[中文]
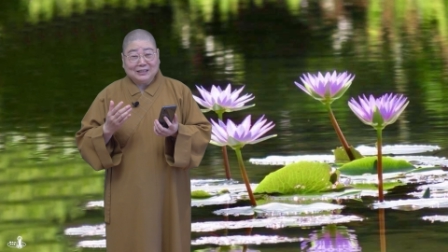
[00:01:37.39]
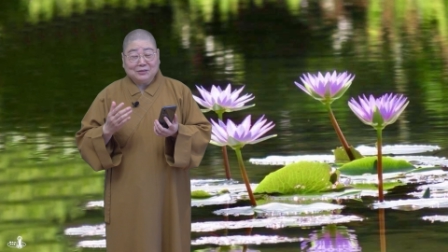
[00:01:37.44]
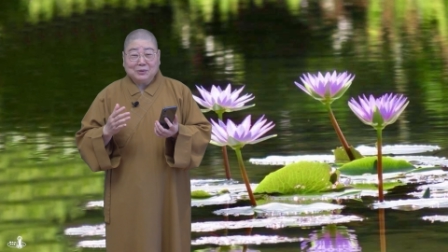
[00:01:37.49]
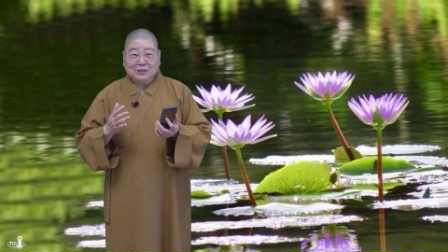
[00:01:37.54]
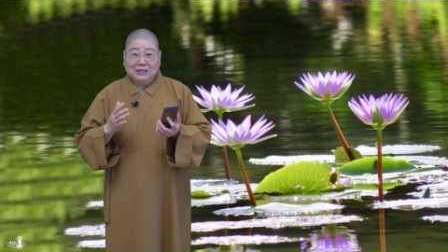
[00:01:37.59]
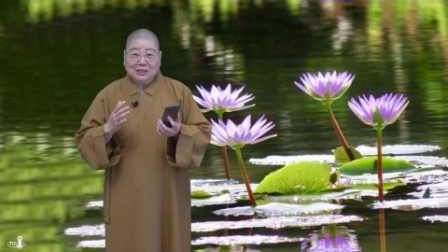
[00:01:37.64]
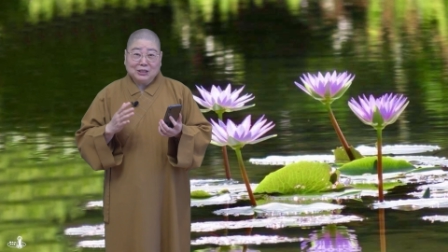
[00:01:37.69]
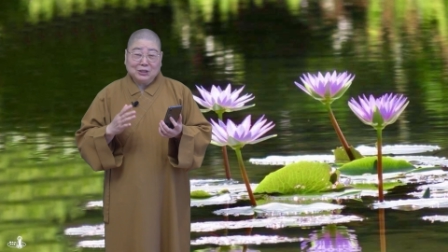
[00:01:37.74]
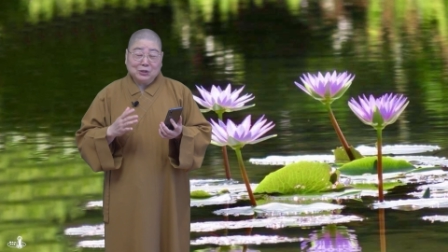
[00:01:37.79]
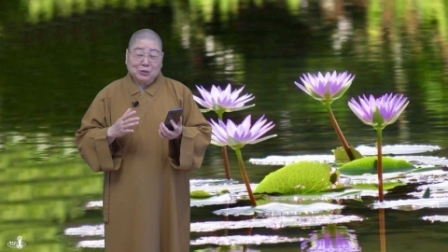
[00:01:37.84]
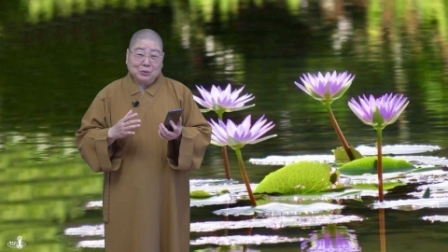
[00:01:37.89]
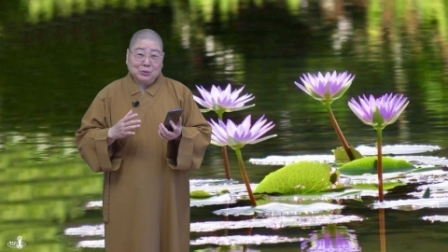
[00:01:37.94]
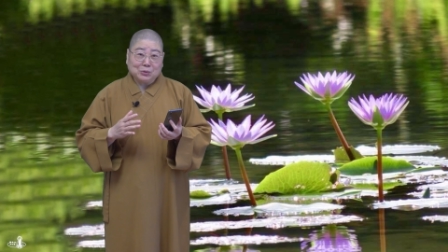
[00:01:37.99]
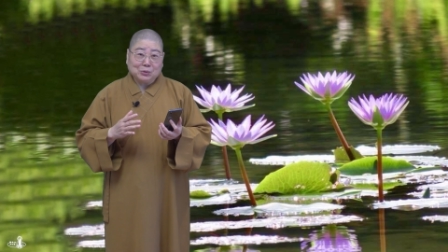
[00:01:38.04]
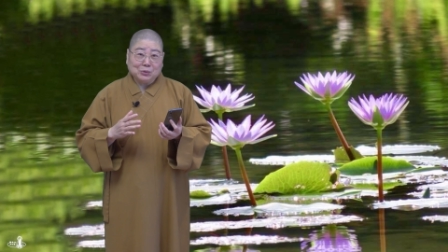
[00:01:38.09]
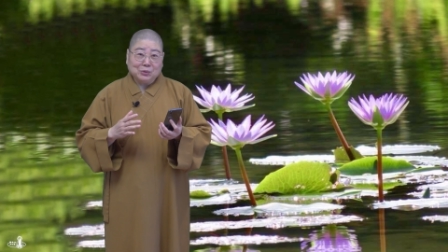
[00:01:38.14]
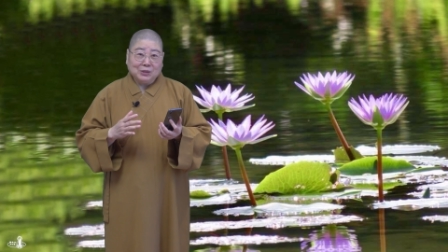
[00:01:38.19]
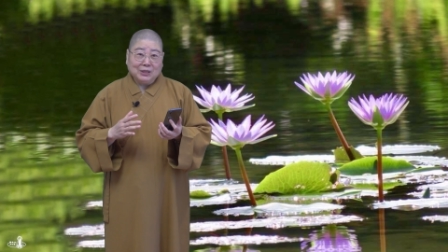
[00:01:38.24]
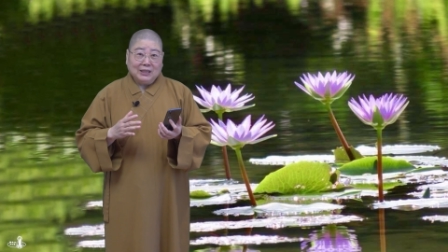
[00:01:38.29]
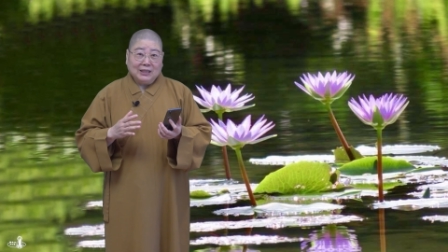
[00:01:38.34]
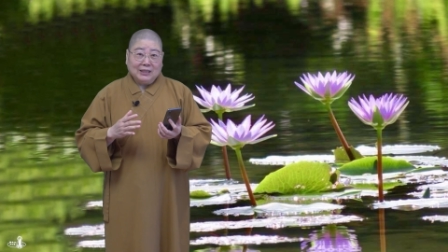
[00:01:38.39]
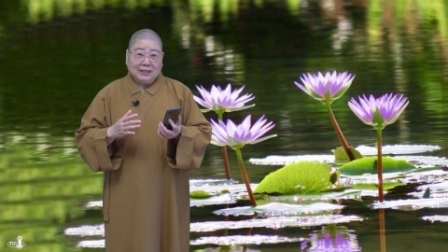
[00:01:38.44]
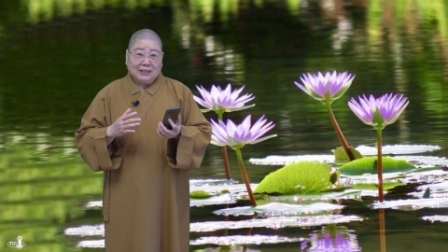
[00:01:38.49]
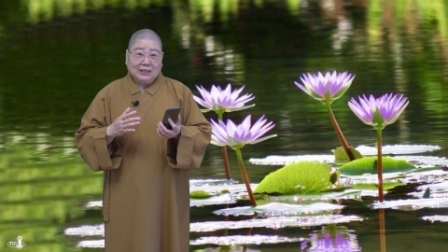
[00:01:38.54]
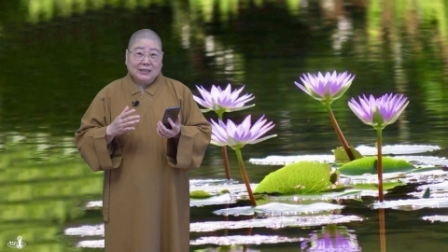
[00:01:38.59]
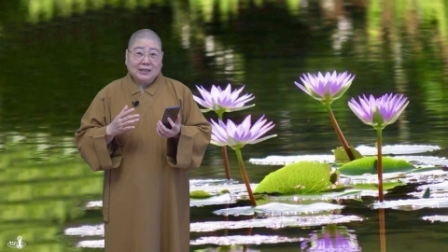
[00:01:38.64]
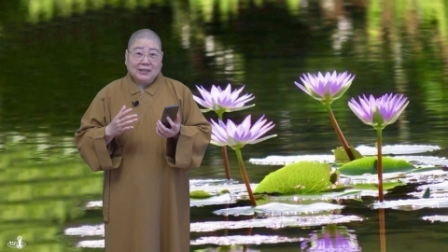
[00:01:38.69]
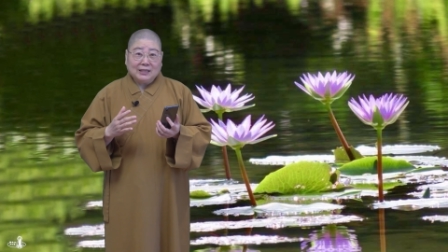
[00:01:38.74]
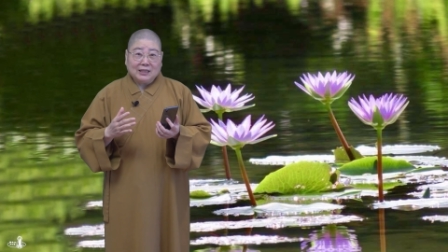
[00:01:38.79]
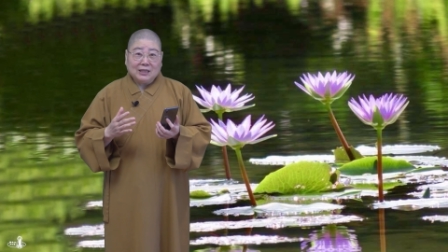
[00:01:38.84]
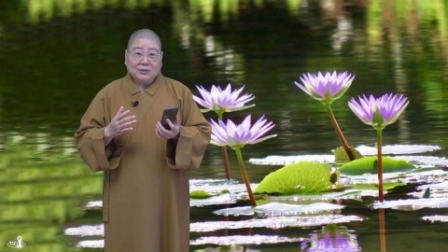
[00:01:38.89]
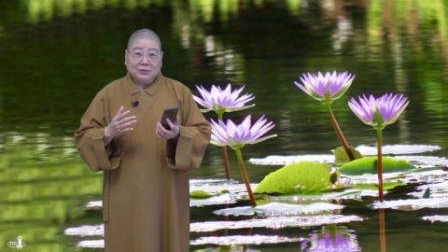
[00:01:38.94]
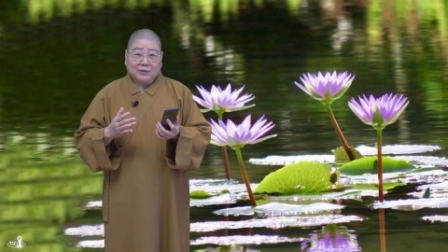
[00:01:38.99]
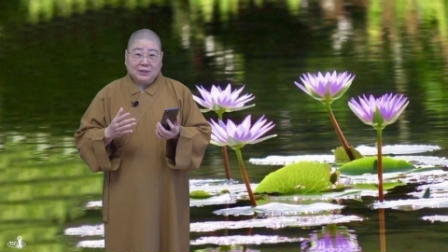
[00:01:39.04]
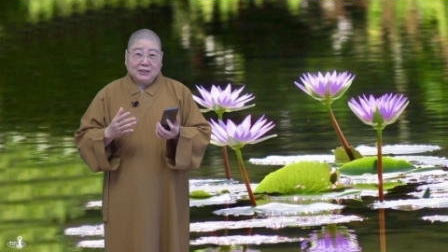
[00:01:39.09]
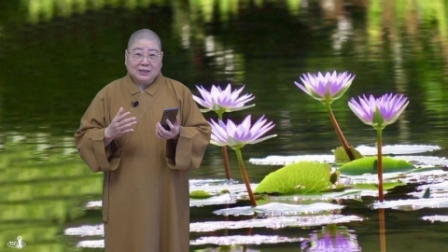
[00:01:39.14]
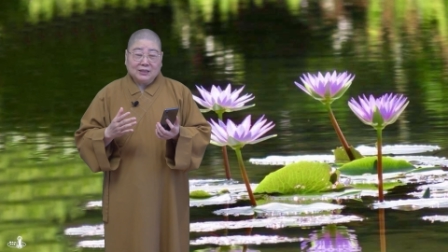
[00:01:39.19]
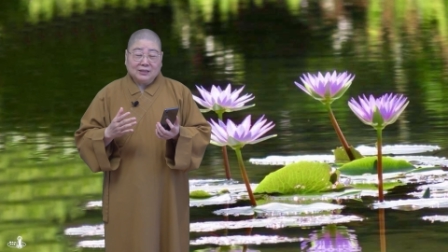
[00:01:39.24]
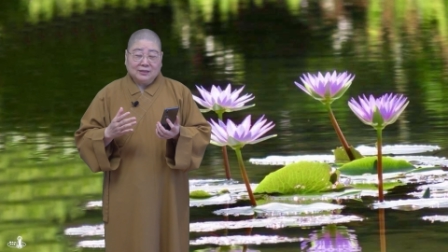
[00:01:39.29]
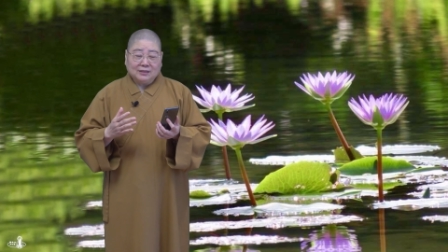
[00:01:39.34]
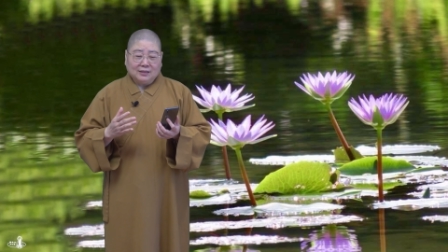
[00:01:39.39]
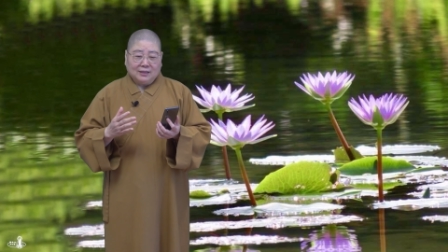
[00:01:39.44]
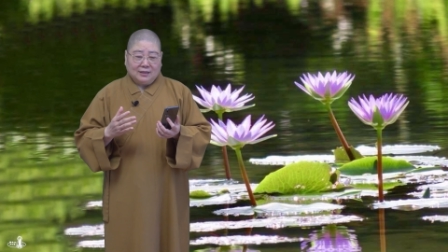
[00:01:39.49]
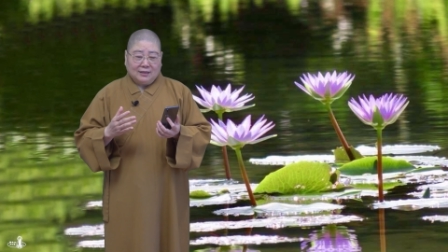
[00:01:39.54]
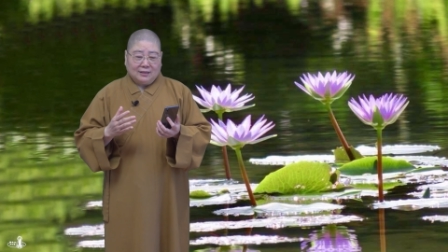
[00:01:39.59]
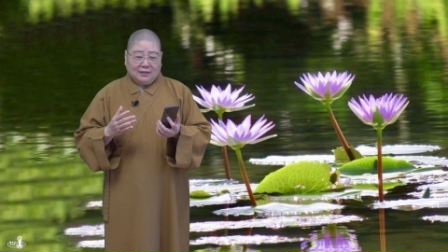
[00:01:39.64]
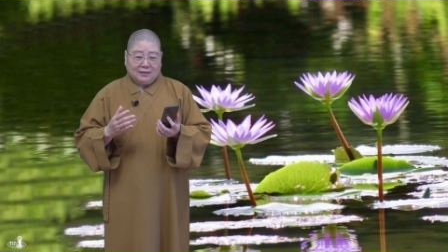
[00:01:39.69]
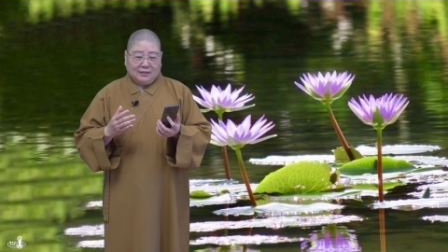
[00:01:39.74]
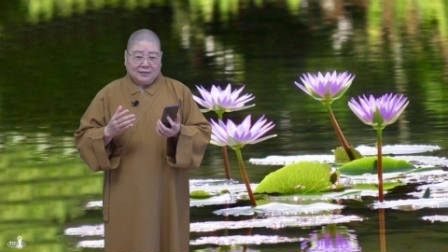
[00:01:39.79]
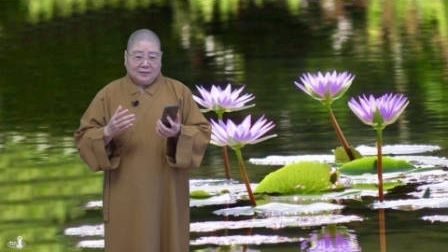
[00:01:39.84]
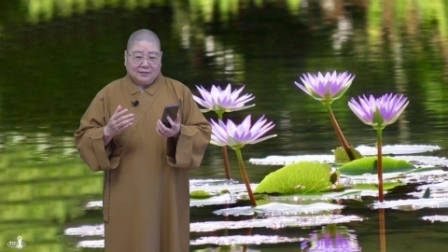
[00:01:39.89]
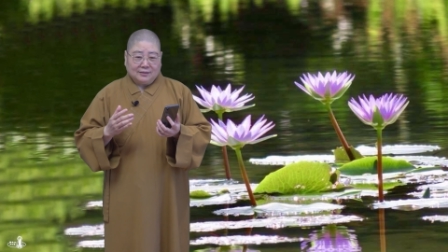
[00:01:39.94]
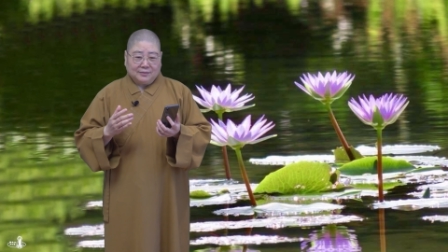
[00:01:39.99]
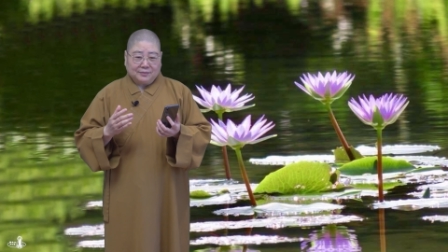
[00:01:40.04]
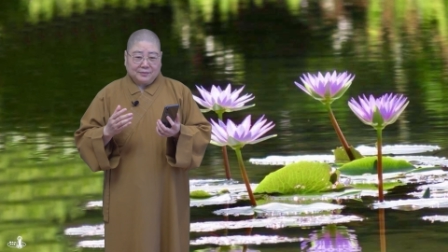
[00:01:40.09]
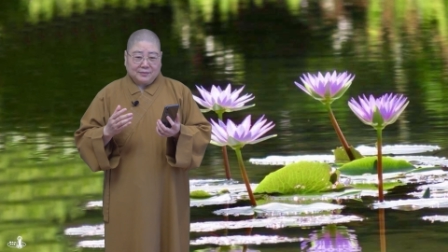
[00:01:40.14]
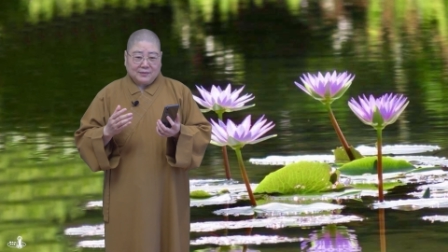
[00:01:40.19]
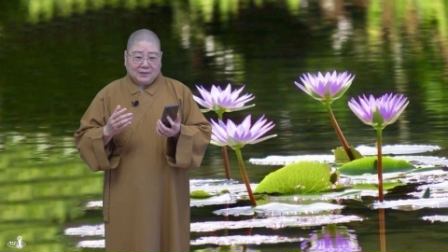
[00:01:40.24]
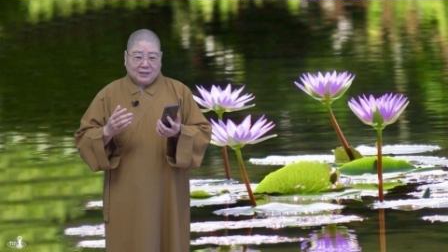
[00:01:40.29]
因为那个手术应该也有一个呃